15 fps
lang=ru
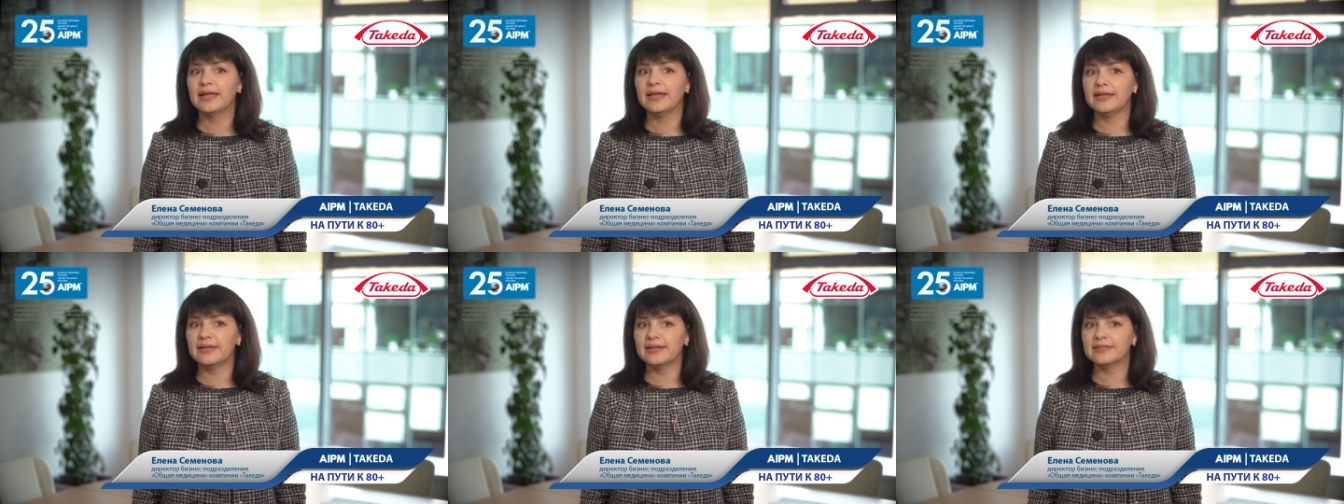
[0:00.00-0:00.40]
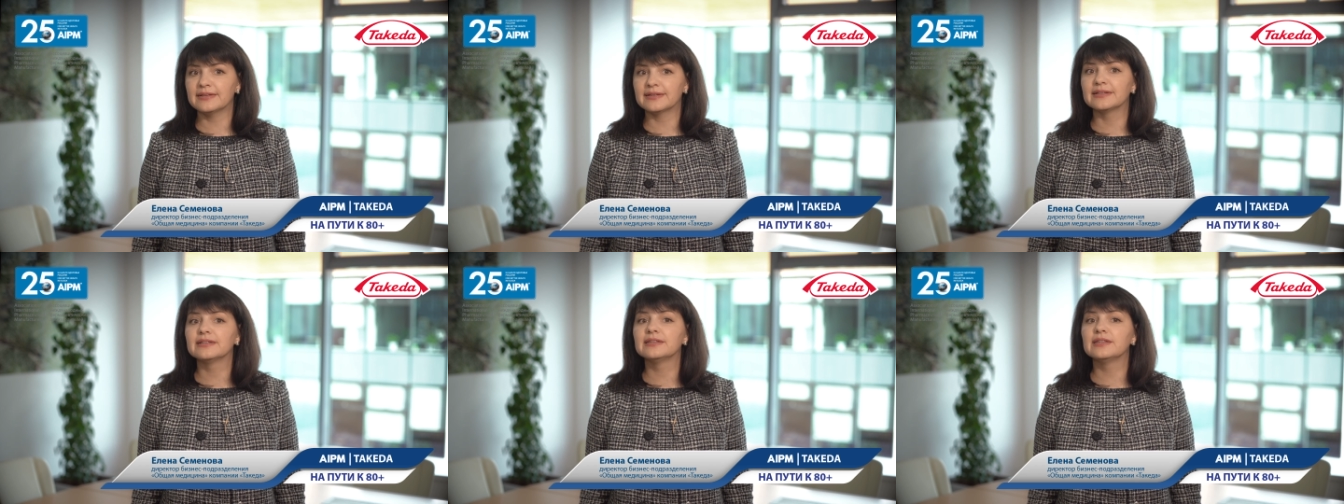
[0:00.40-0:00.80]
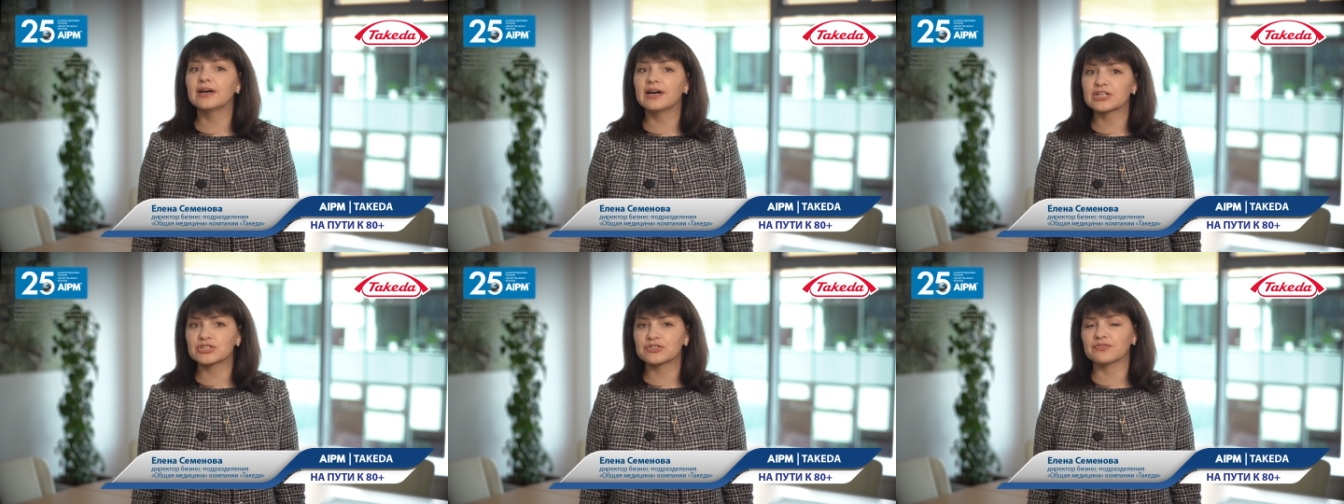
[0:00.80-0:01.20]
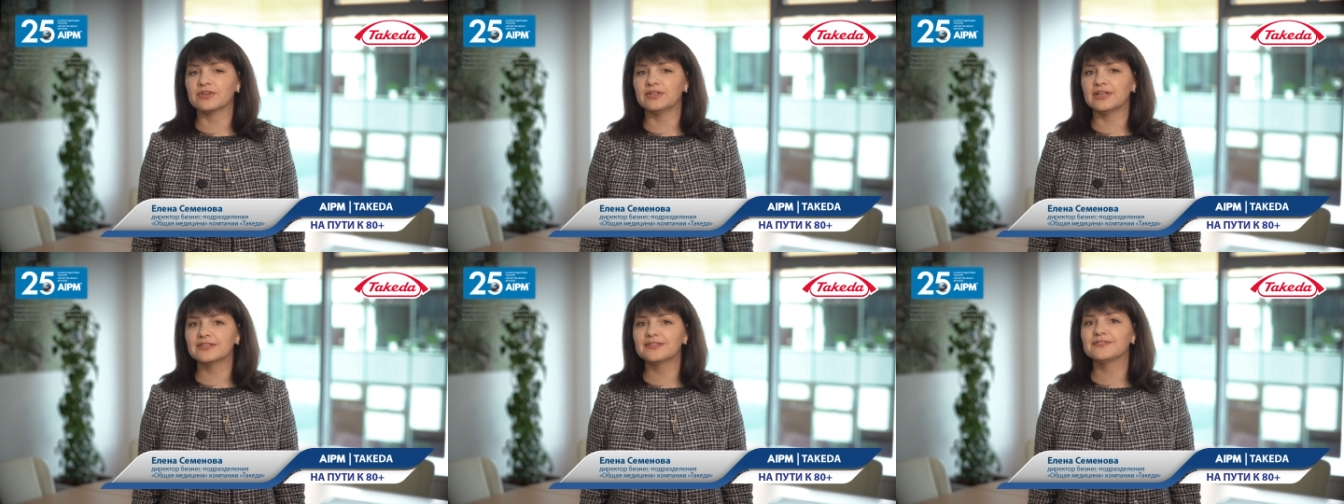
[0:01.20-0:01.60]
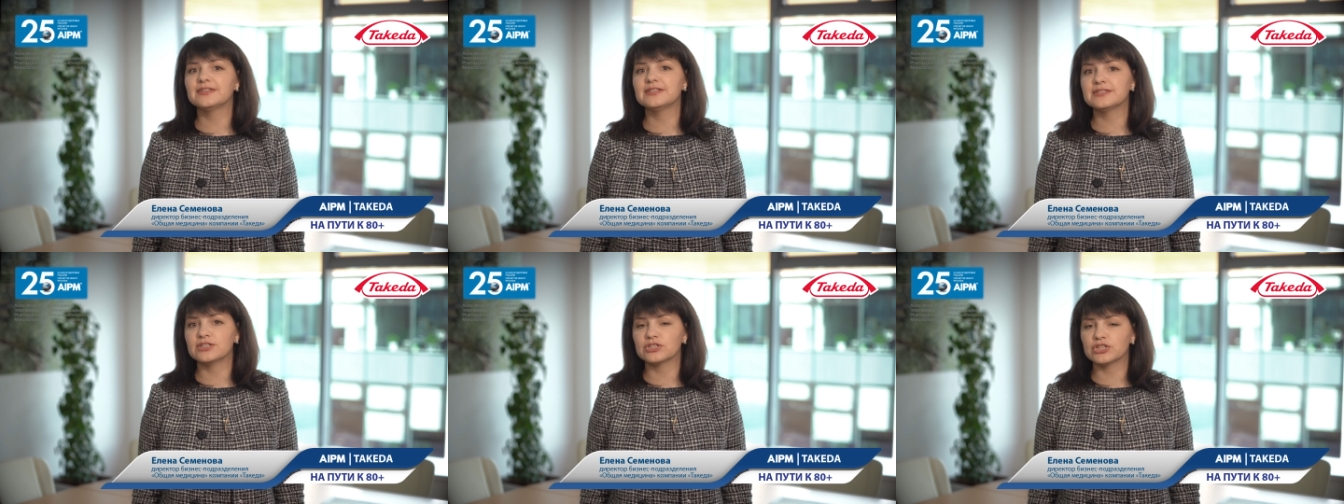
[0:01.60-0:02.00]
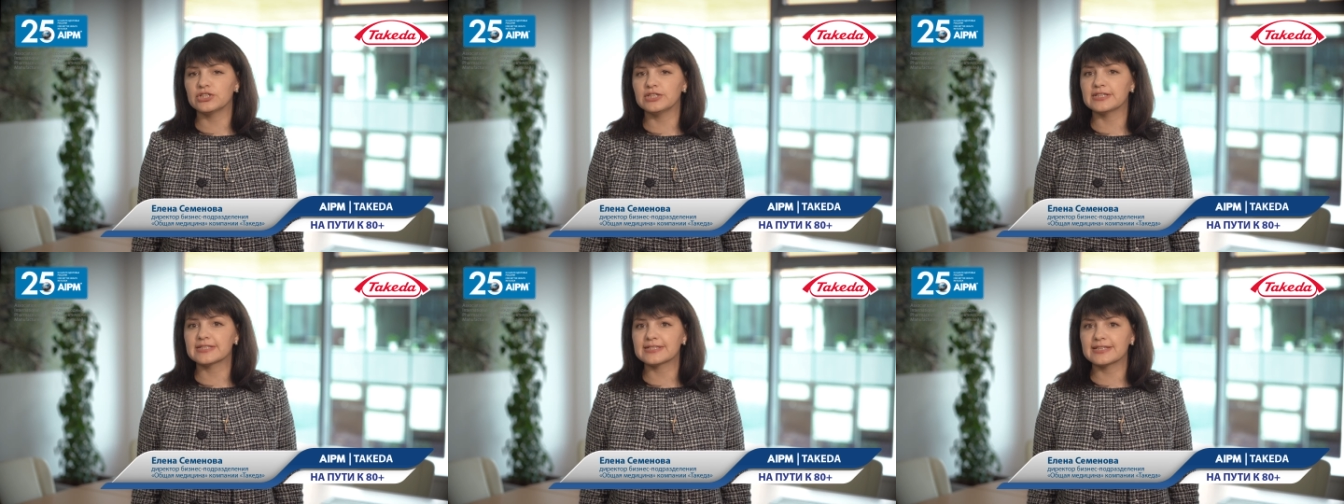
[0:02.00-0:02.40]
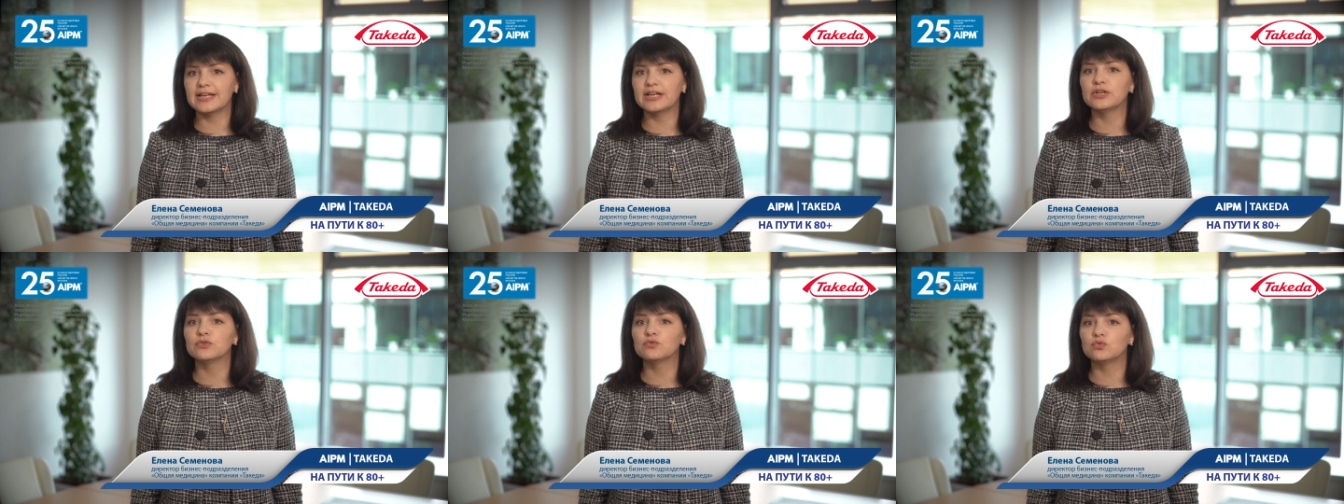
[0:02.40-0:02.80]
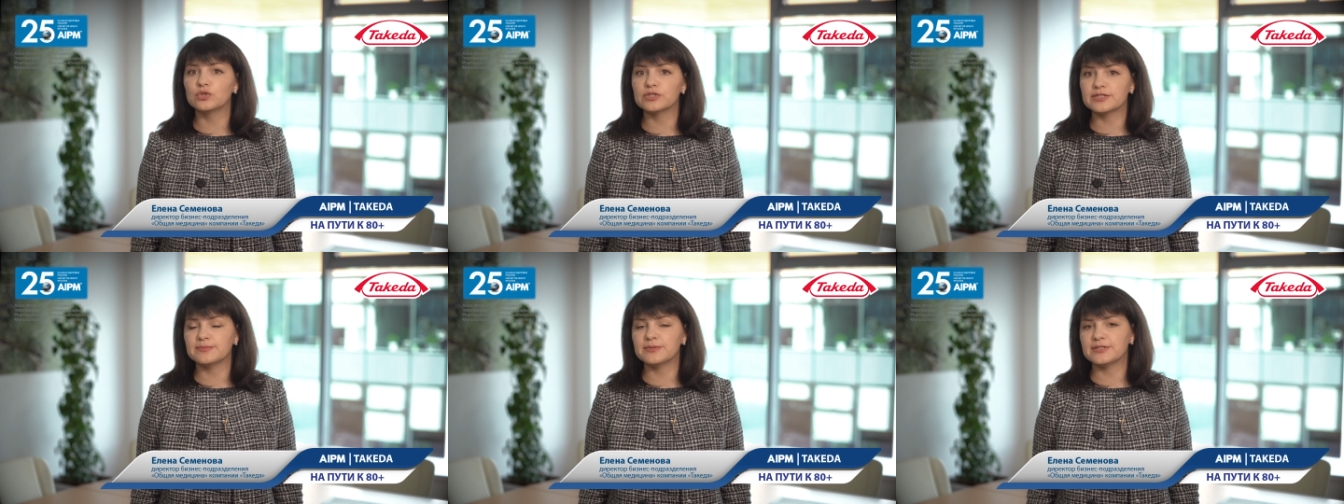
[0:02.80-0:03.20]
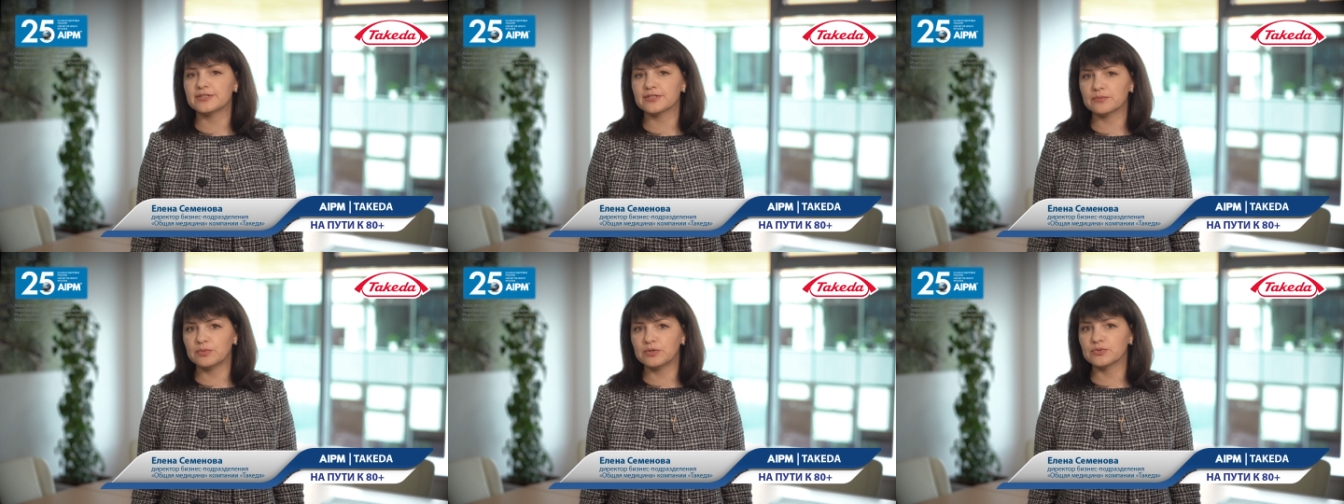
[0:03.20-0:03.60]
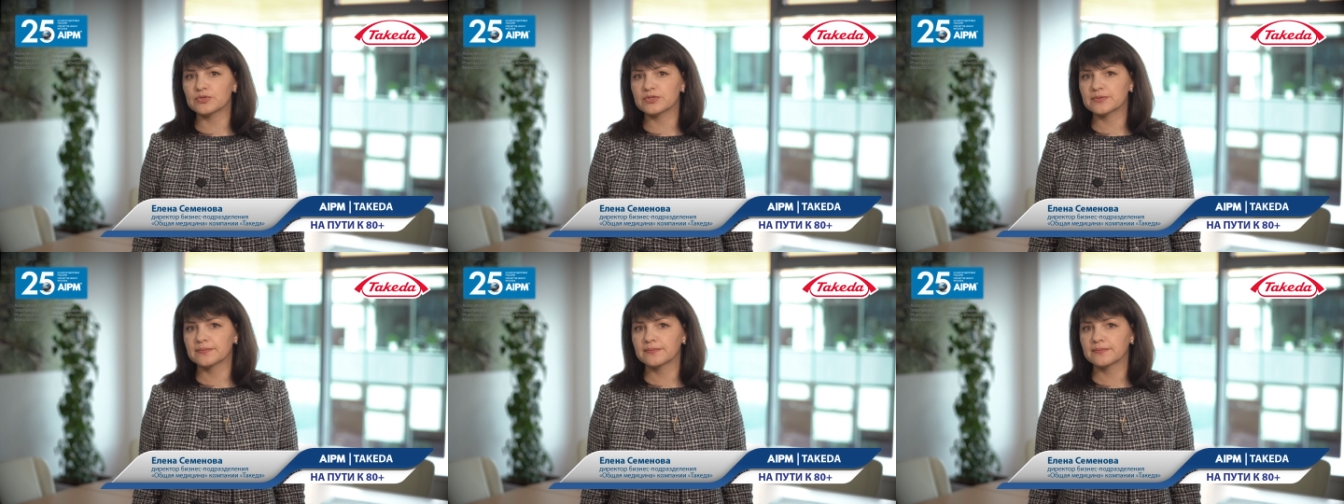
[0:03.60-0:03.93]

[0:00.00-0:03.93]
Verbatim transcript: Это наш вклад в достижение цели 80+.